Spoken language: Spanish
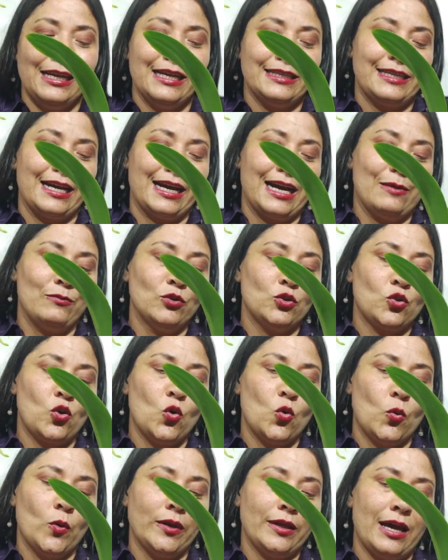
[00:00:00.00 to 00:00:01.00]
y la sacamos
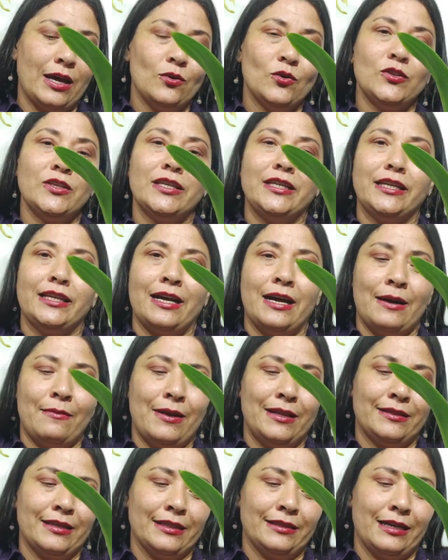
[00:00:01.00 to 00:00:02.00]
con cuidado sin ir a
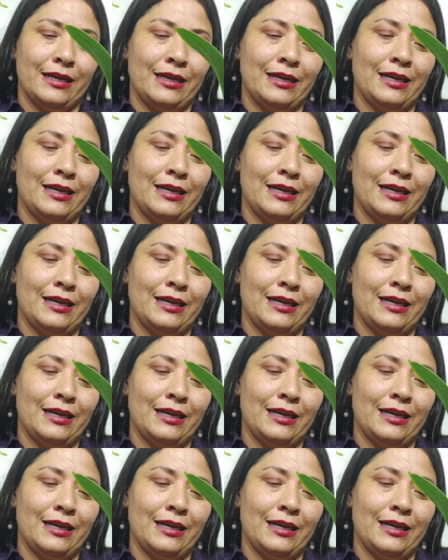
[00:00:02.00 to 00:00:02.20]
maltratar